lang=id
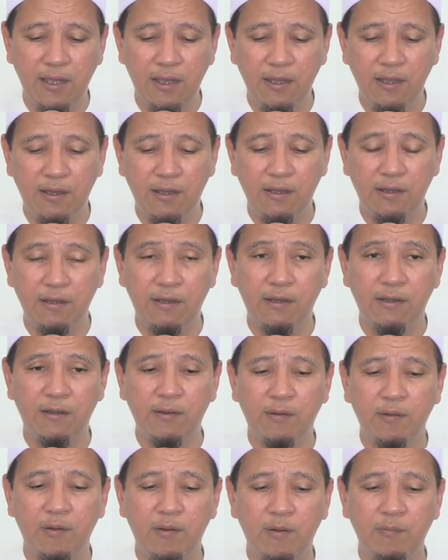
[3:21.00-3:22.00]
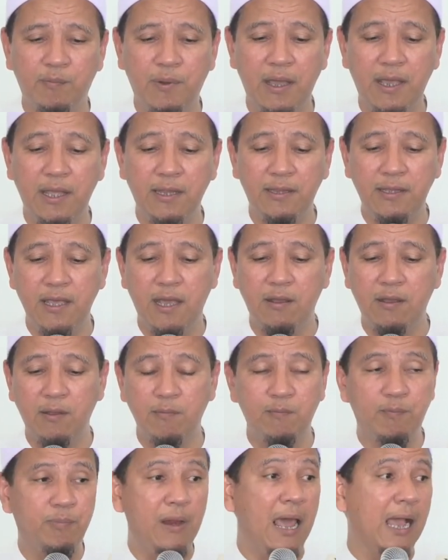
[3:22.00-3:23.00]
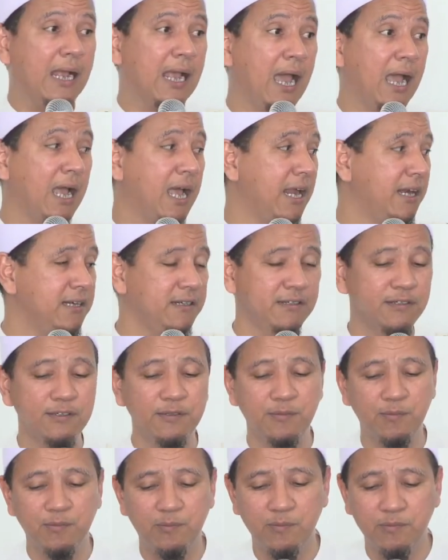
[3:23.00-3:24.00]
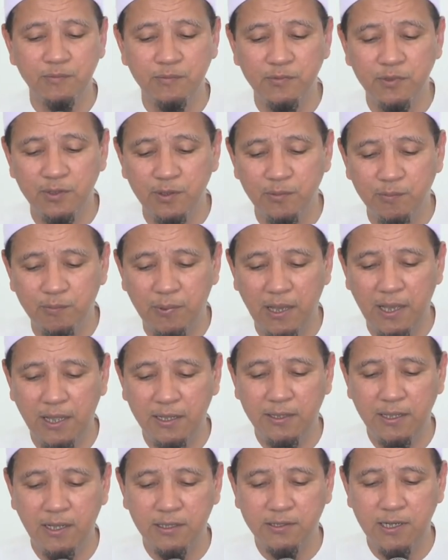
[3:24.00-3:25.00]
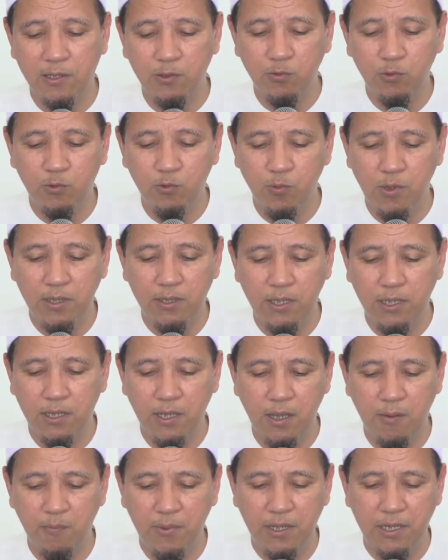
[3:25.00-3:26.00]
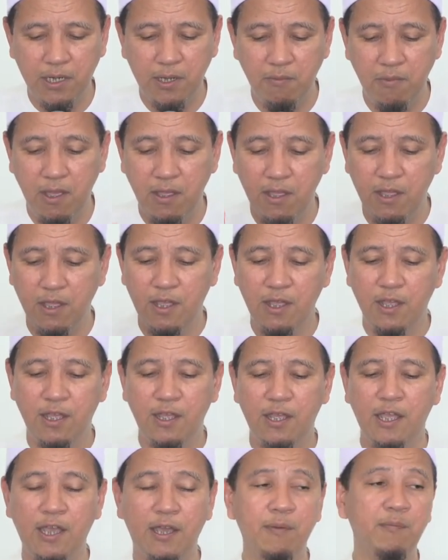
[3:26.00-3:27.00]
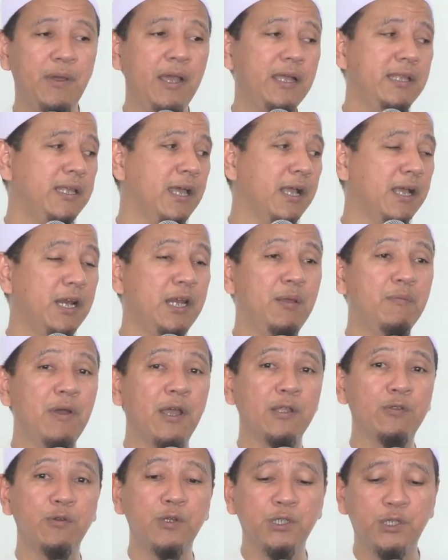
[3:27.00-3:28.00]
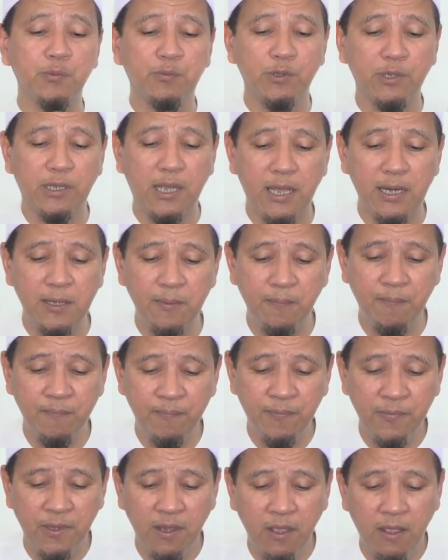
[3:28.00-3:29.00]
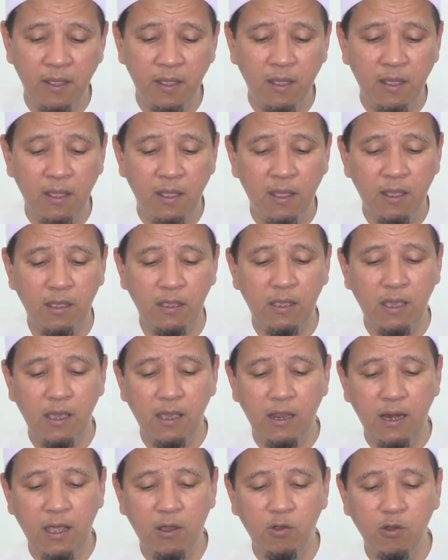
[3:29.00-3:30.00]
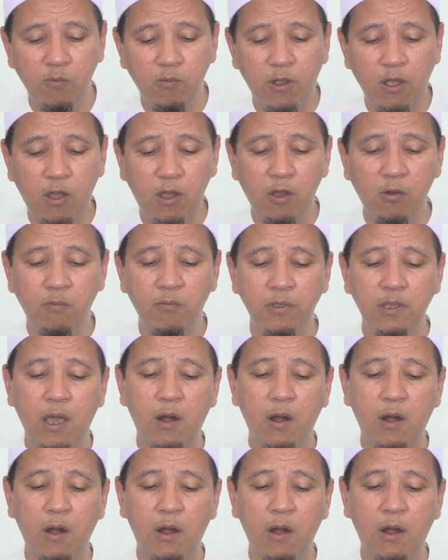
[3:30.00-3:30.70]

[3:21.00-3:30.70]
uh, bait yang belakangan, bait yang satu, dua, tiga, empat, lima, ya bait yang kelima itu disebutkan, ya lahum kaum ya